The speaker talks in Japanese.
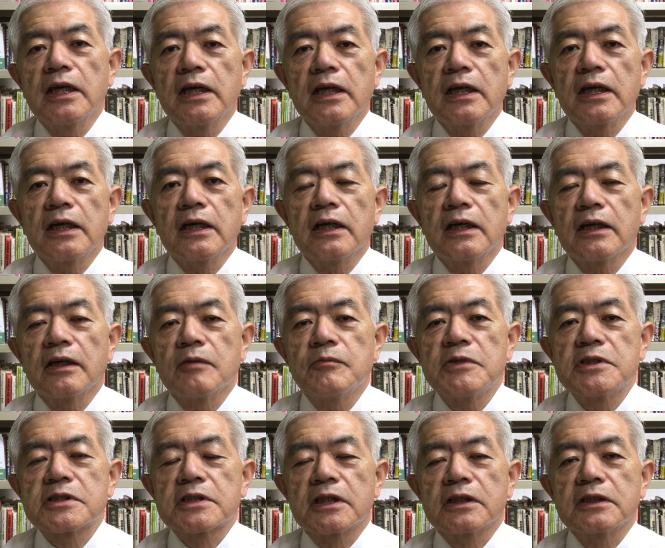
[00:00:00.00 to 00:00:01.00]
えー、
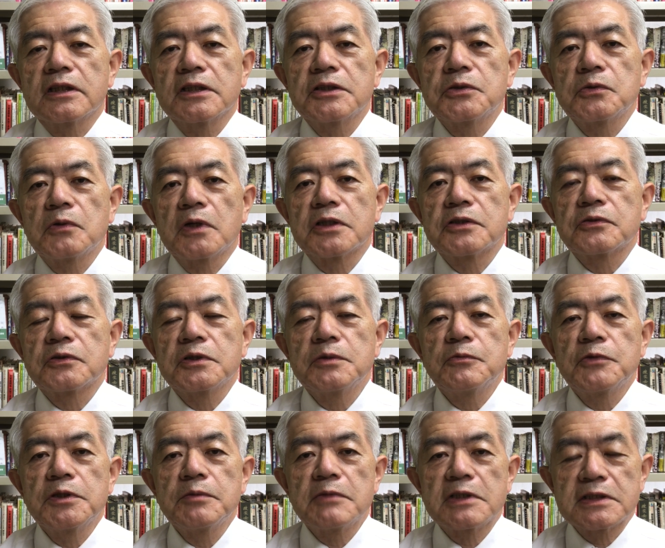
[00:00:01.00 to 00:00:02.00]
見つかった人は一人
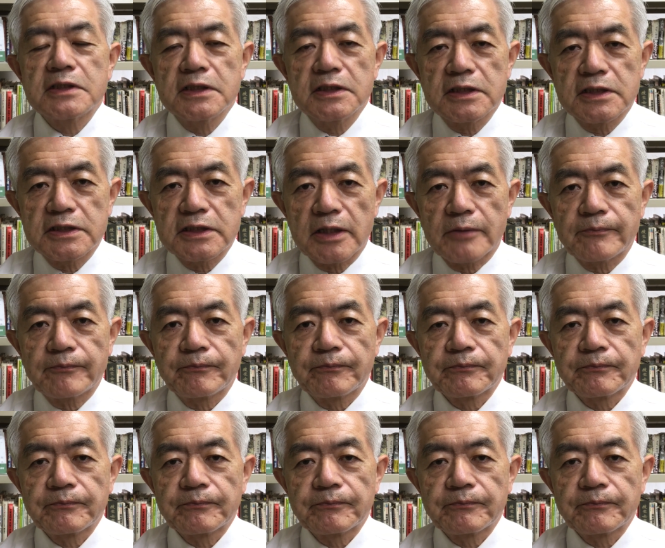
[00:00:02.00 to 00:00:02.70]
もいませんでした